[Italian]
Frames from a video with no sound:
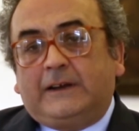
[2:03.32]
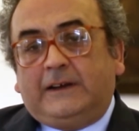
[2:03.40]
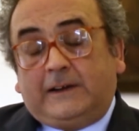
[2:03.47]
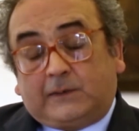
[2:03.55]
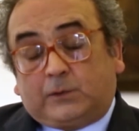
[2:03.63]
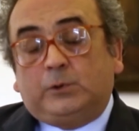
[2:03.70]

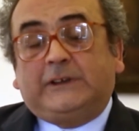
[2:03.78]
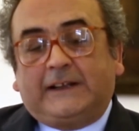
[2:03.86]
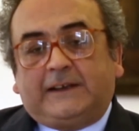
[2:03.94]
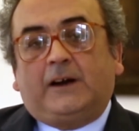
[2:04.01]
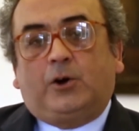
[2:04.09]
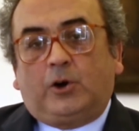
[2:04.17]

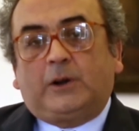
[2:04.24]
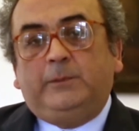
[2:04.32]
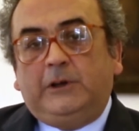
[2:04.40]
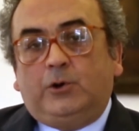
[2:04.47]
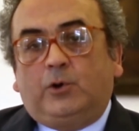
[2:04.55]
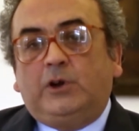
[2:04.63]
risultati ancora
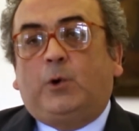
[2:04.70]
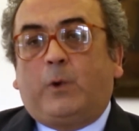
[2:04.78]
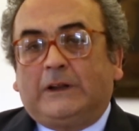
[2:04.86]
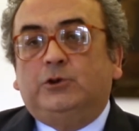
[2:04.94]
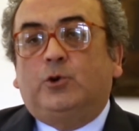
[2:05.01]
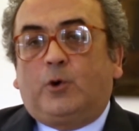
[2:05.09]
migliori
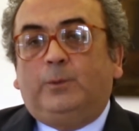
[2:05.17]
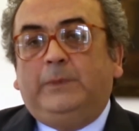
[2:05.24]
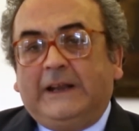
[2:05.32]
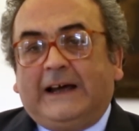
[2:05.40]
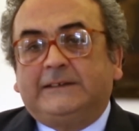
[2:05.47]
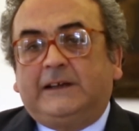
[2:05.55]
quando
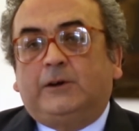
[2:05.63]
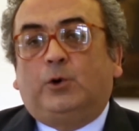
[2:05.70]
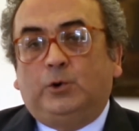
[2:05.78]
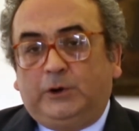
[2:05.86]
combinati con